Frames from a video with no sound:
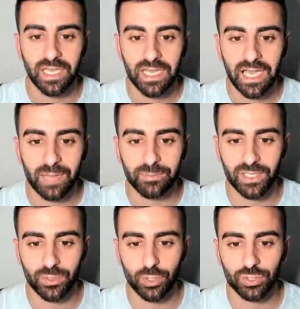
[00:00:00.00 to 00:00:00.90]
haben
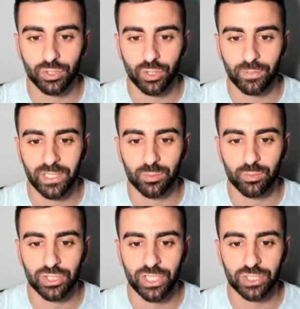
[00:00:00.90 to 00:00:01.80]
dann heute nochmal eine
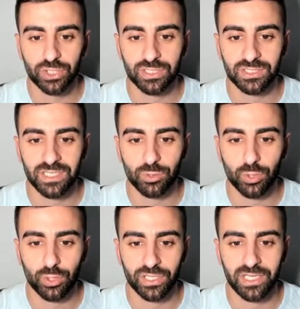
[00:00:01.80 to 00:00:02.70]
Rejection gesehen,
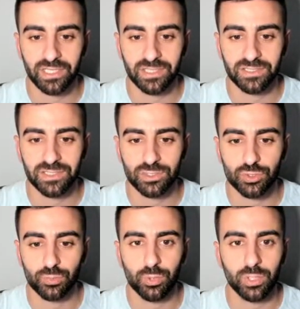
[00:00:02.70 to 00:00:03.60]
konnten allerdings den
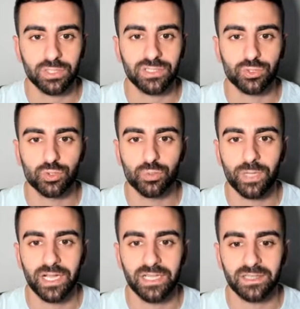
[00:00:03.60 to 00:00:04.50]
Support hier
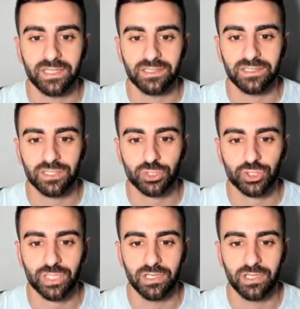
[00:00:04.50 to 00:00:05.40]
super halten an dieser
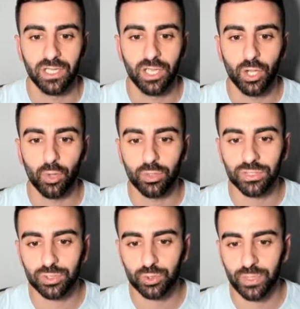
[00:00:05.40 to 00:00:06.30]
Stelle
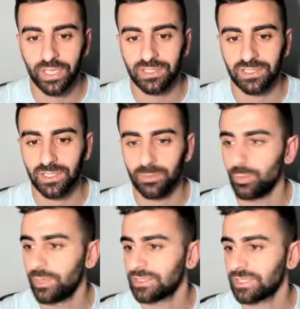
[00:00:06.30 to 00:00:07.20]
und traden hier
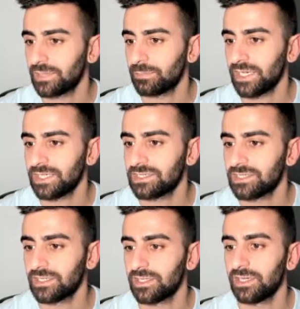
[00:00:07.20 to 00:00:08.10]
momentan bei
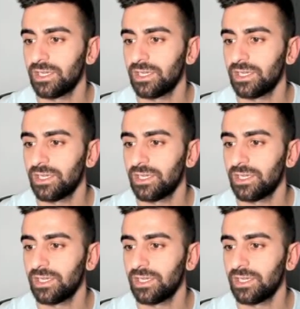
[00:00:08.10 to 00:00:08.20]
circa